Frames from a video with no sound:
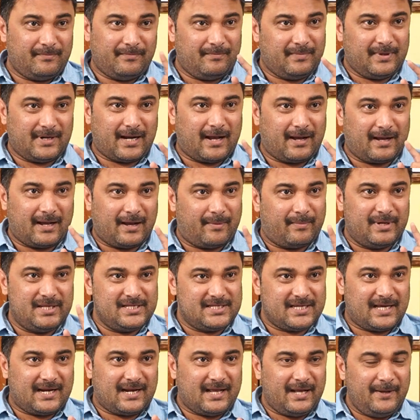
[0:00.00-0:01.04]
మీరు
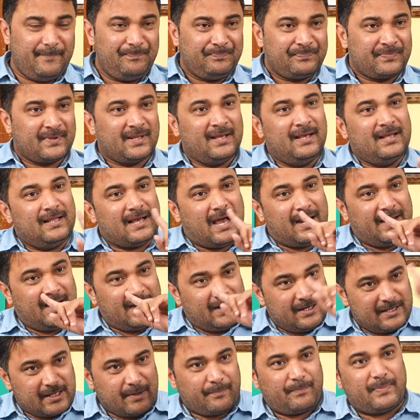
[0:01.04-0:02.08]
గమనించారా
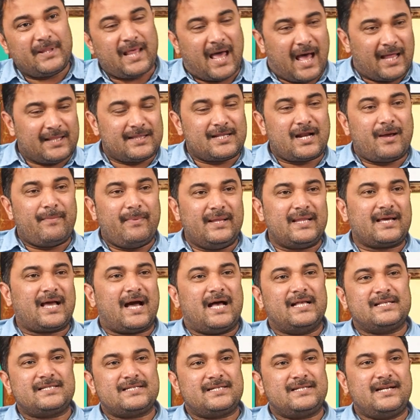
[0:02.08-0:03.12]
నేను చెప్పేది ఆంధ్ర మీద
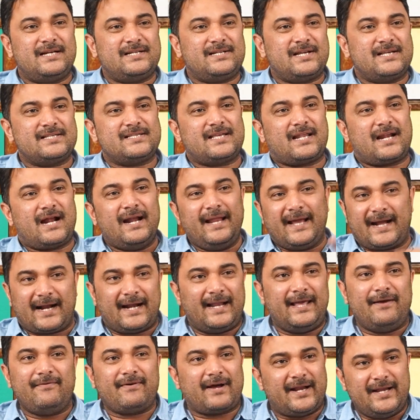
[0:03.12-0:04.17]
కాన్సన్ట్రేట్ చేశారు కానీ
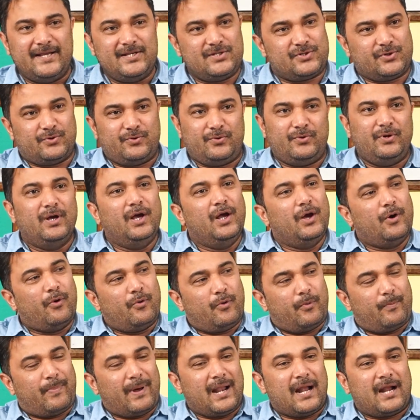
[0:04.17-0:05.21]
ఇక్కడేం కనీసం
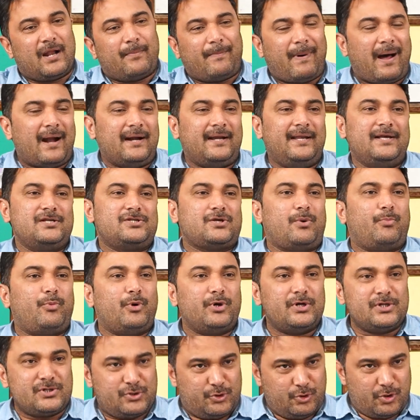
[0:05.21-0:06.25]
పలానా పార్టీకి
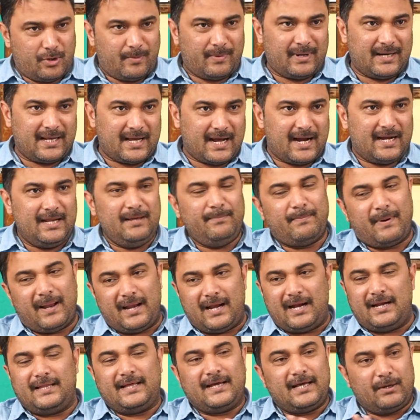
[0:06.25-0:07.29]
సపోర్ట్ ఇస్తున్నామని కానీ
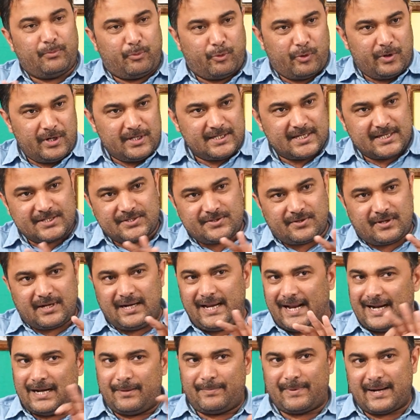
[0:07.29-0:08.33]
పలానా దగ్గర పోటీ చేస్తున్నాం
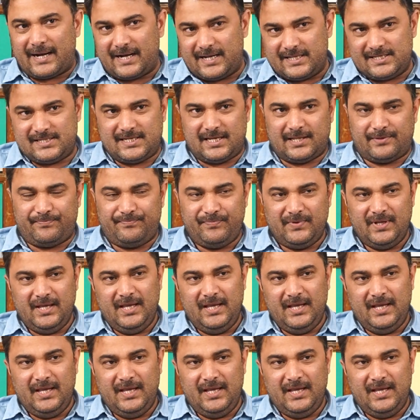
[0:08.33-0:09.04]
కానీ ఎక్కడ ప్రకటించలేదు